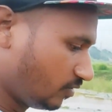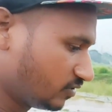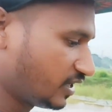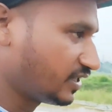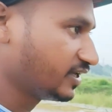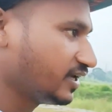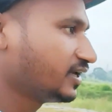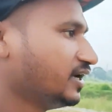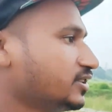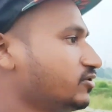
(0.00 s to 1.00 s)
तो बहुत ज़्यादा ही
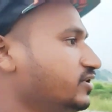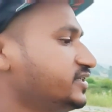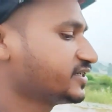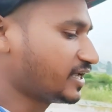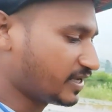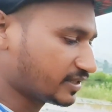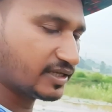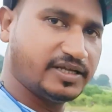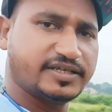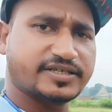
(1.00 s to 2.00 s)
है तो नीचे के साइड में
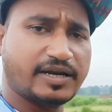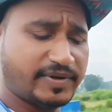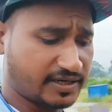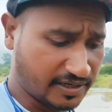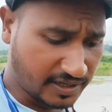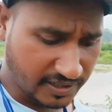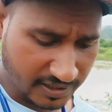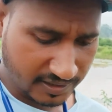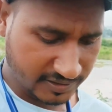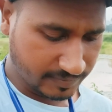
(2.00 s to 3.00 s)
जाते हैं नीचे के साइड में एक
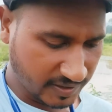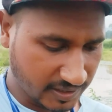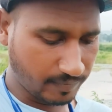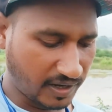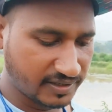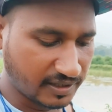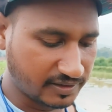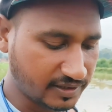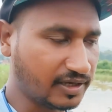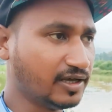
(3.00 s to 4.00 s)
नहर है जिसमें कि पानी
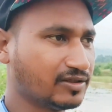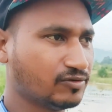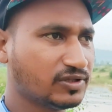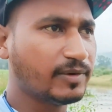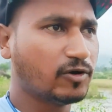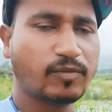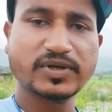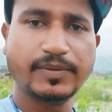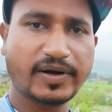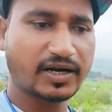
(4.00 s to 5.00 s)
जाती है तो उधर भी
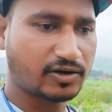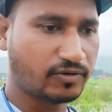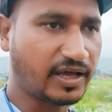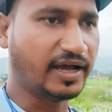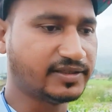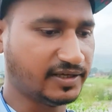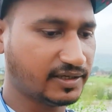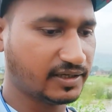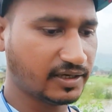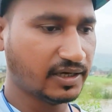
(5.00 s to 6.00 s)
लोग मछली पकड़ रहे होंगे आई
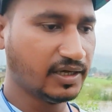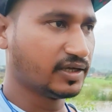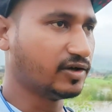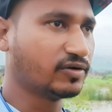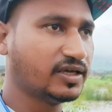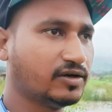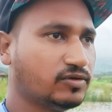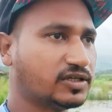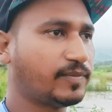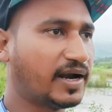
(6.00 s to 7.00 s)
थिंक
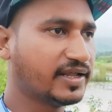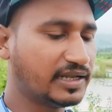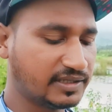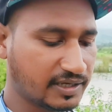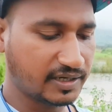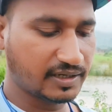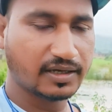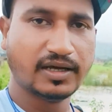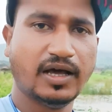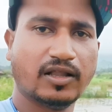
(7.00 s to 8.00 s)
क्योंकि उधर से पानी निकलती है ना
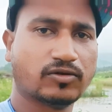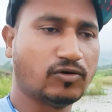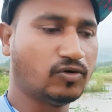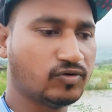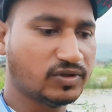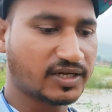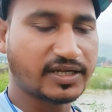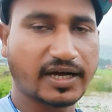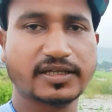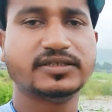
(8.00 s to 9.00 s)
तो लोग
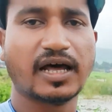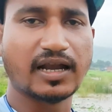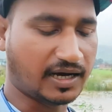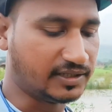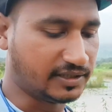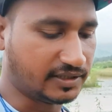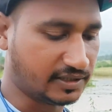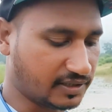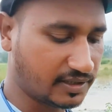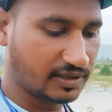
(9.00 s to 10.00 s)
उधर जाके जाल लगा
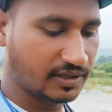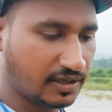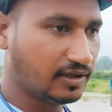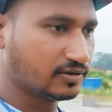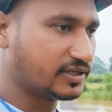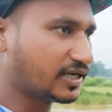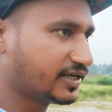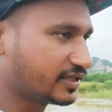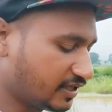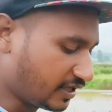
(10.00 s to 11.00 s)
देते हैं
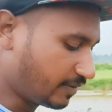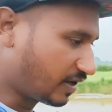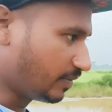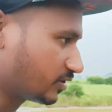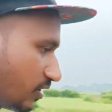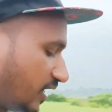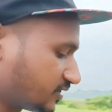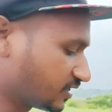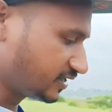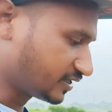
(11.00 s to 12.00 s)
तक देखते हैं एक बार अभी
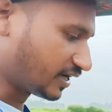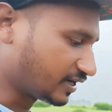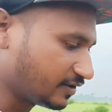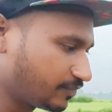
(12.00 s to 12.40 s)
थोड़ा रास्ता ठीक ठाक